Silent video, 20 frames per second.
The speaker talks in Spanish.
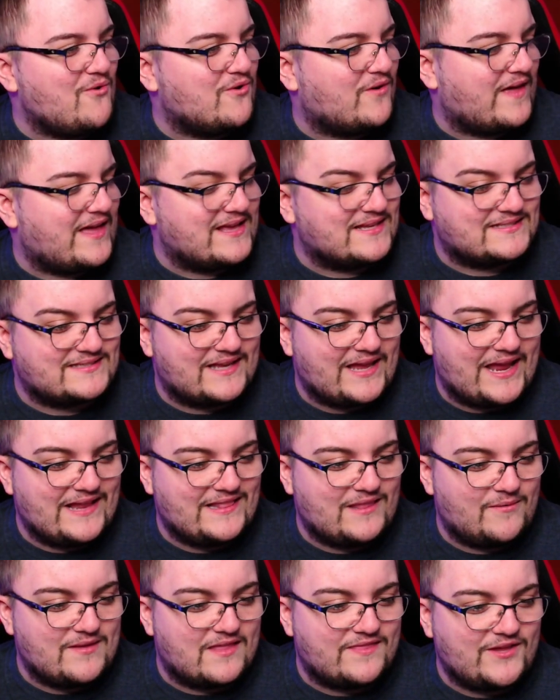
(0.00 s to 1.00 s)
Uno es
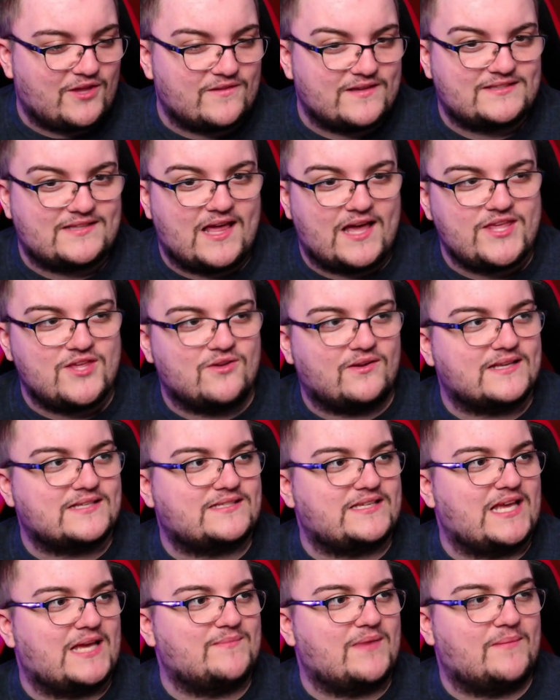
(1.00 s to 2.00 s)
el de villancico de este año, que
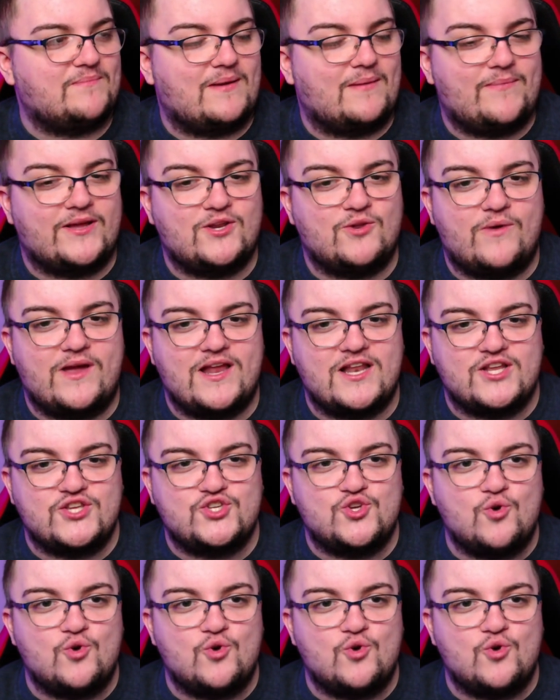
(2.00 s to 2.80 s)
se llama Papá Noel,